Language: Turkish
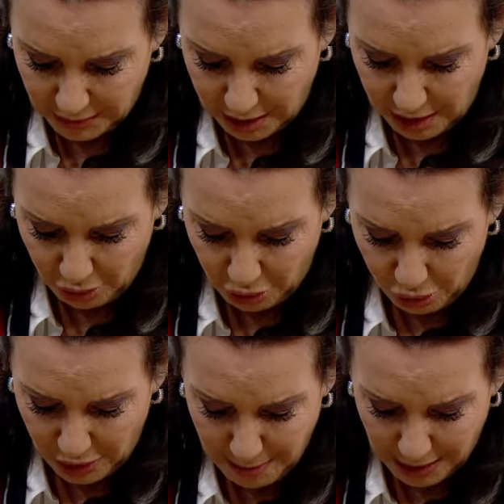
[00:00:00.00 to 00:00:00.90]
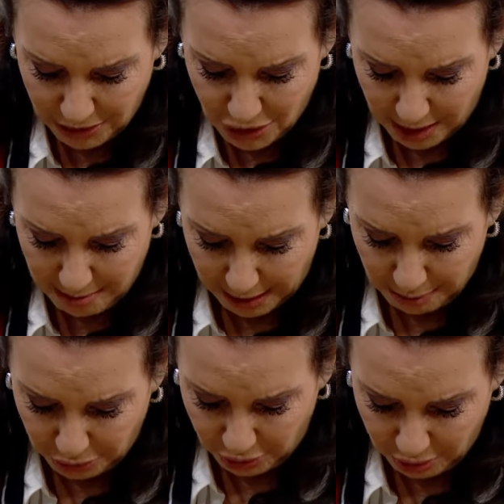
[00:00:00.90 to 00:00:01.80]
E, o, öyle mi atacağım ben
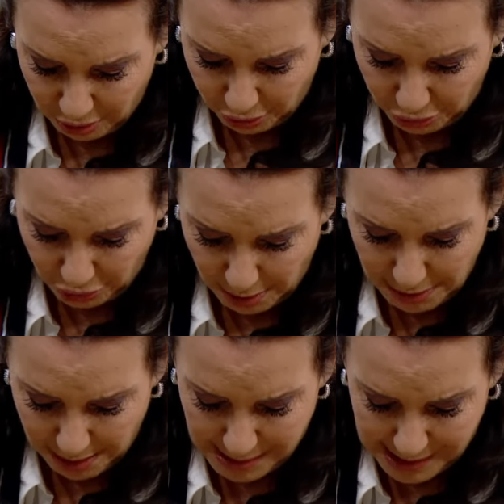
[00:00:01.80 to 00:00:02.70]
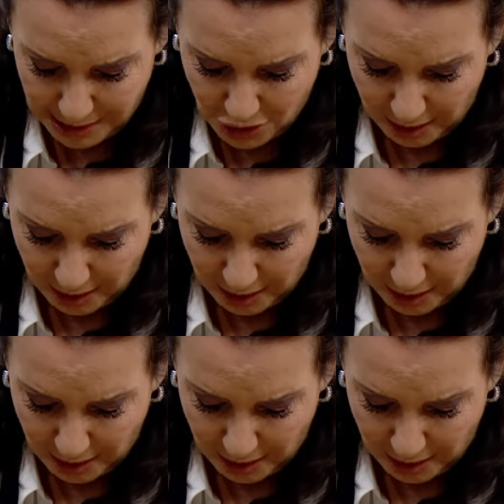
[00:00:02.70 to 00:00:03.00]
bunu? Onu da mı temizleyeceğim?